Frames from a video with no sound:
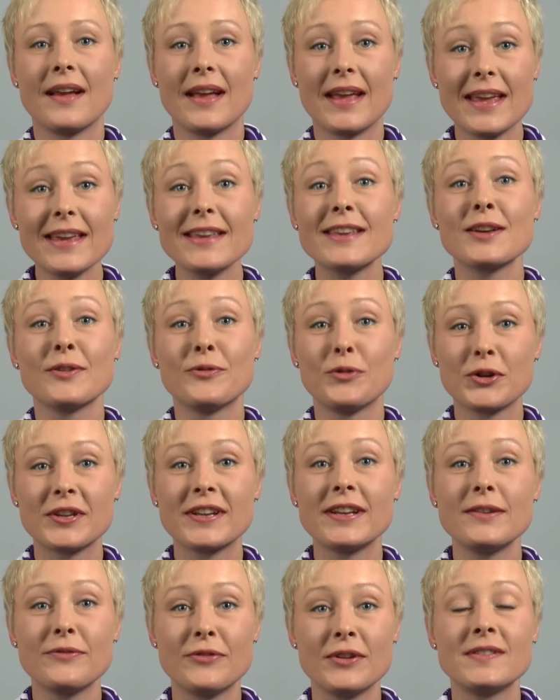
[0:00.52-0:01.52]
Ich wurde
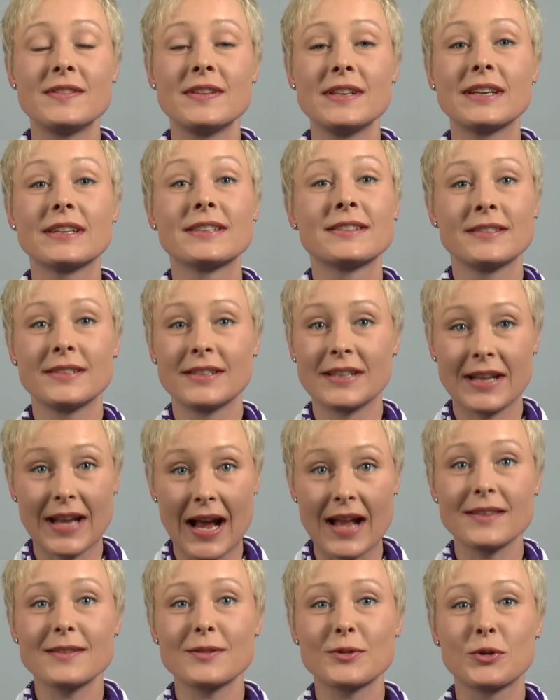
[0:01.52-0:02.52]
infiziert in
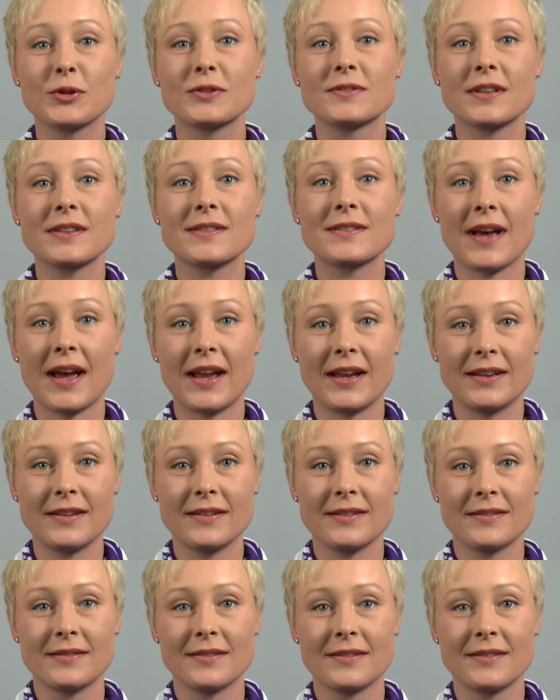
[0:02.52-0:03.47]
ganz kurzer Zeit.